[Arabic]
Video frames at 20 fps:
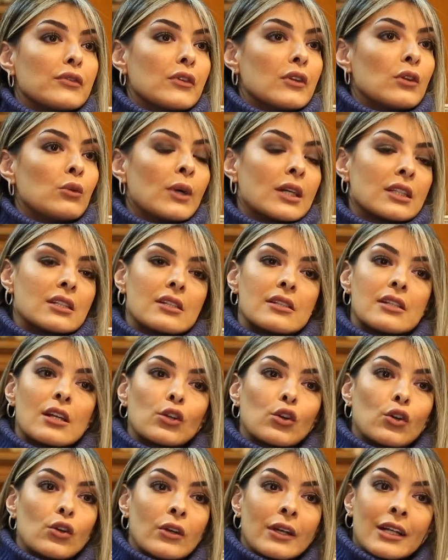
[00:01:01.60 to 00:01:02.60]
في الوقت
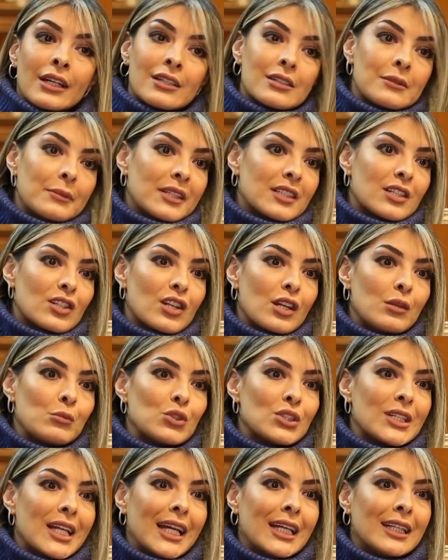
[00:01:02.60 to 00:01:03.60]
ديال كورونا كنت محتاجه
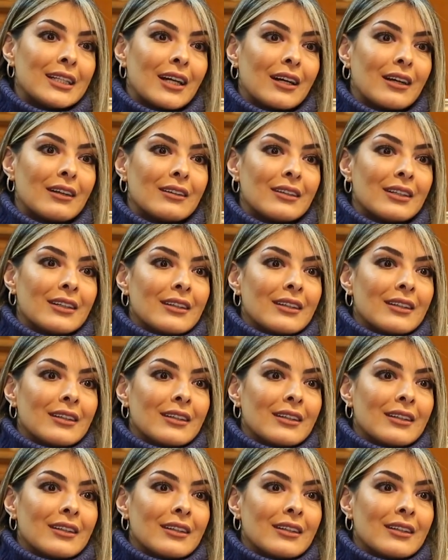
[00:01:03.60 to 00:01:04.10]
المساعده